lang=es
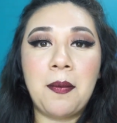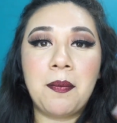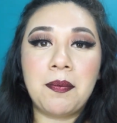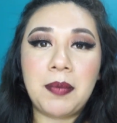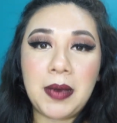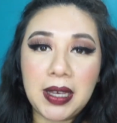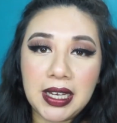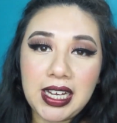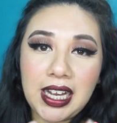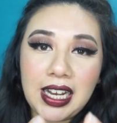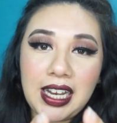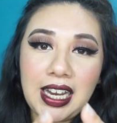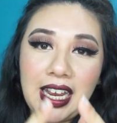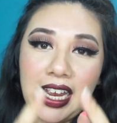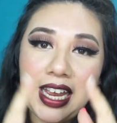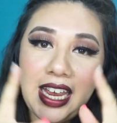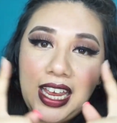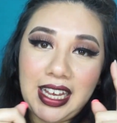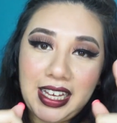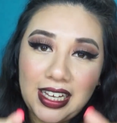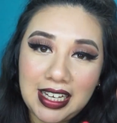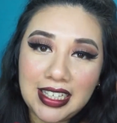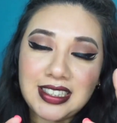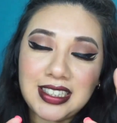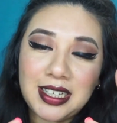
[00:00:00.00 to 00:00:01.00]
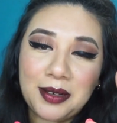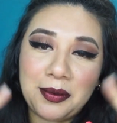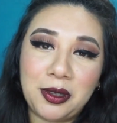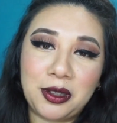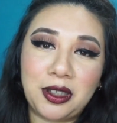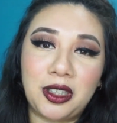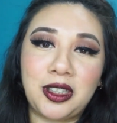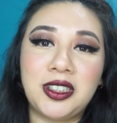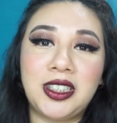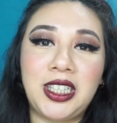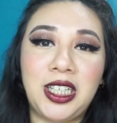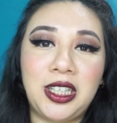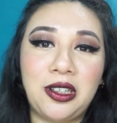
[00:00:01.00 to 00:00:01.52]
Pícale en ese
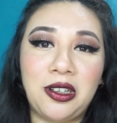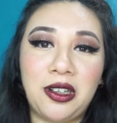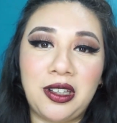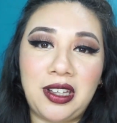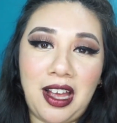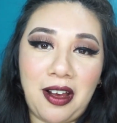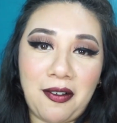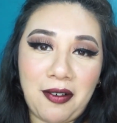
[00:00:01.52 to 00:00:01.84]
botoncito de